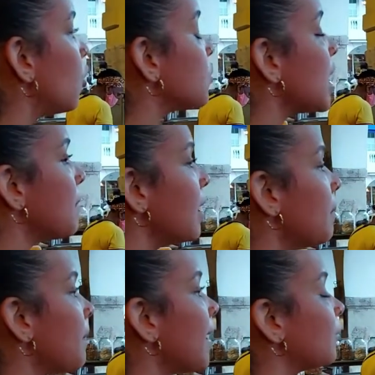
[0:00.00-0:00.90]
12
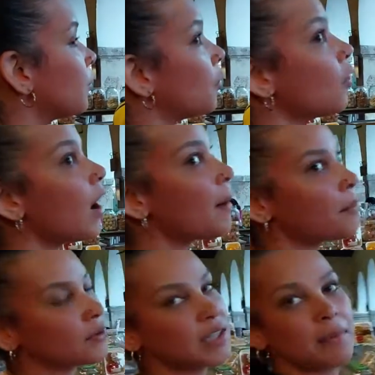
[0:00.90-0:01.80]
mil pesos, son
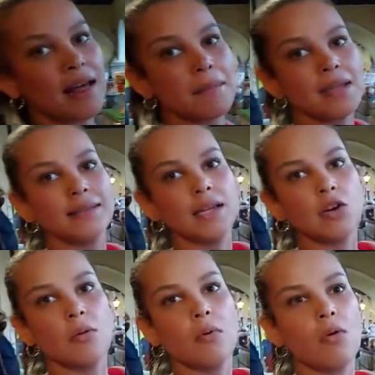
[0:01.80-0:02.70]
aproximadamente
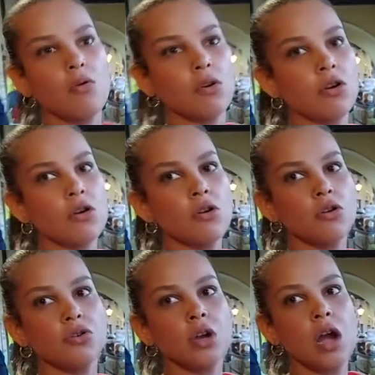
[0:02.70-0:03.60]
como
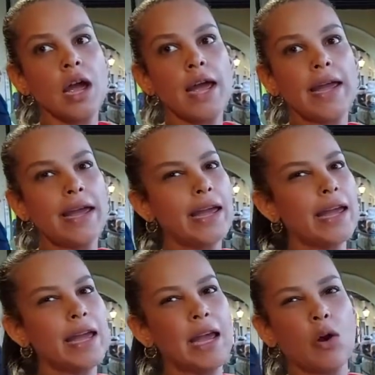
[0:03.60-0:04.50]
unos
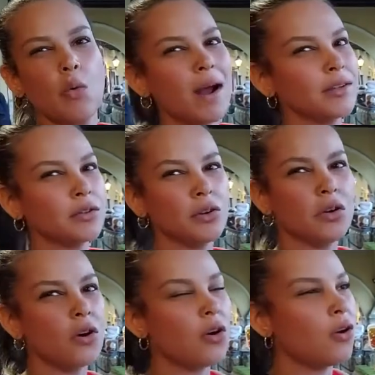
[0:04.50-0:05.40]
eh,
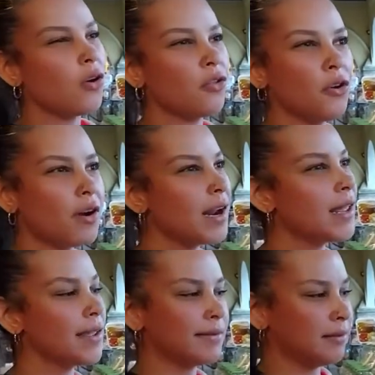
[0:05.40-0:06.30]
4
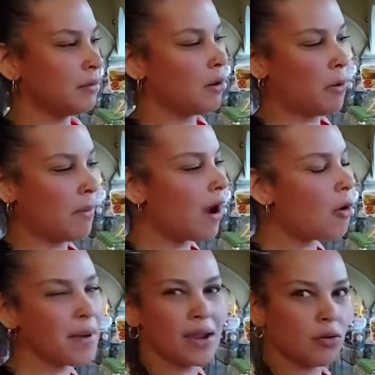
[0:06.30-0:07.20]
dólares, más
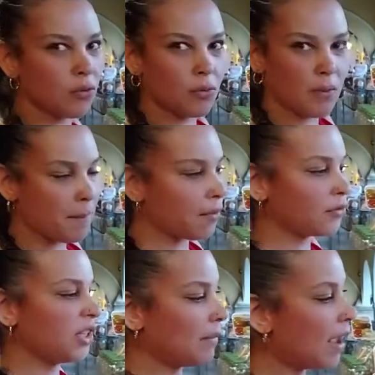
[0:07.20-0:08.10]
o menos, un
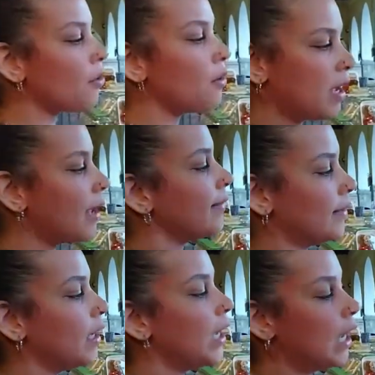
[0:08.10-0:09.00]
aproximado.
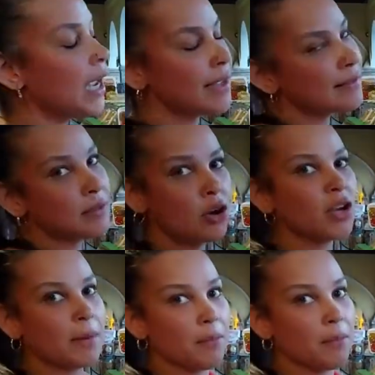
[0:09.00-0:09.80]
Es, es lo que